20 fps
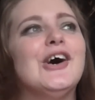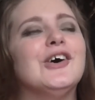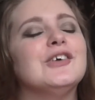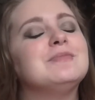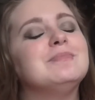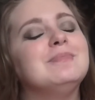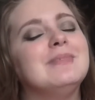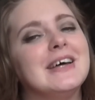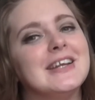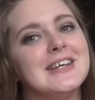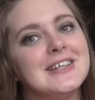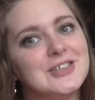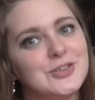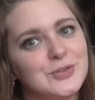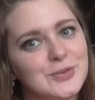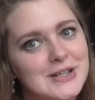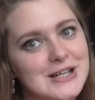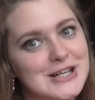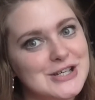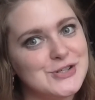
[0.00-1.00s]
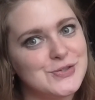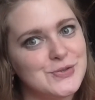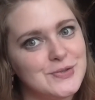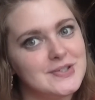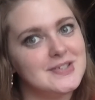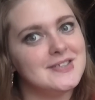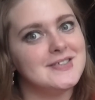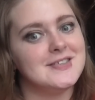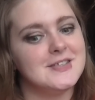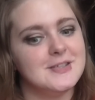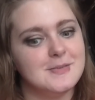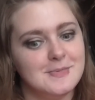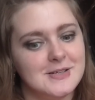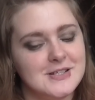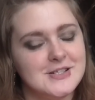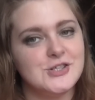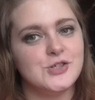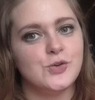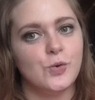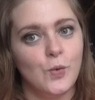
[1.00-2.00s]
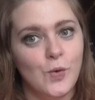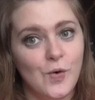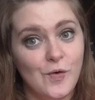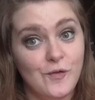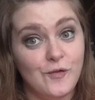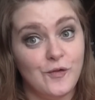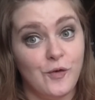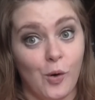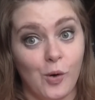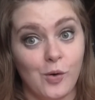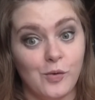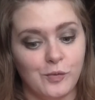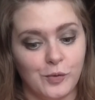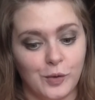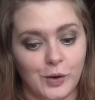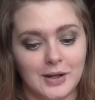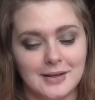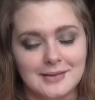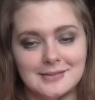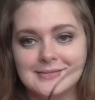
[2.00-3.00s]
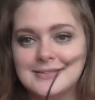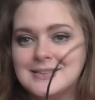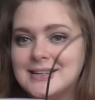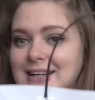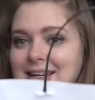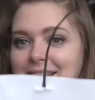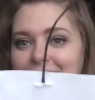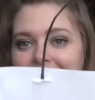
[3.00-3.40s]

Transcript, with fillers: Und meine Douglas-Tüte ist diesmal so voll worden.